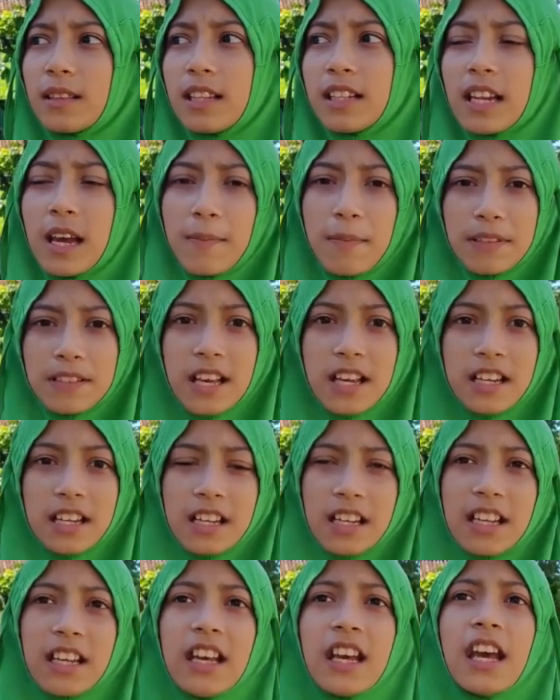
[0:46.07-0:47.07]
tidak bisa
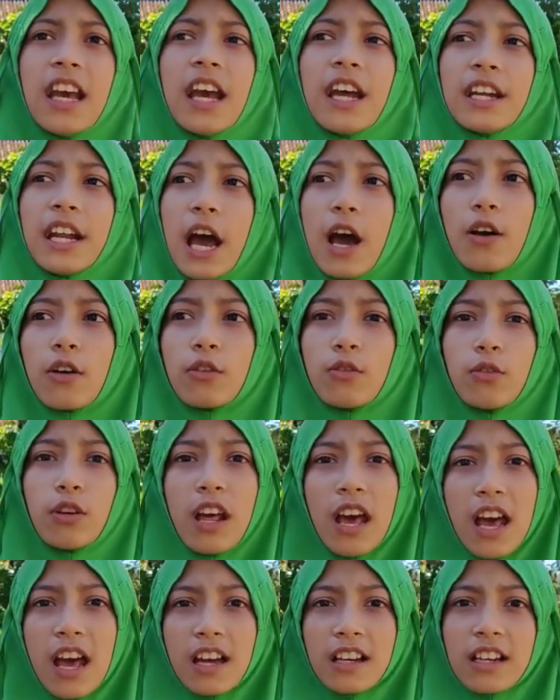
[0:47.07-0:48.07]
didaur
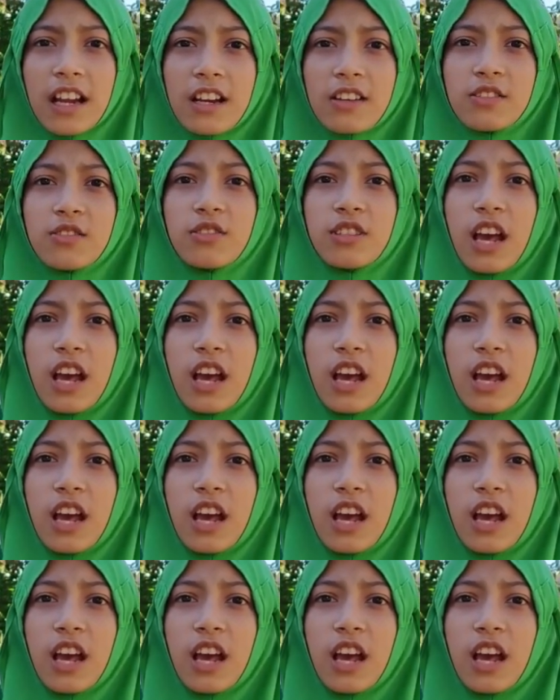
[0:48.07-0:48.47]
ulang dan hmm.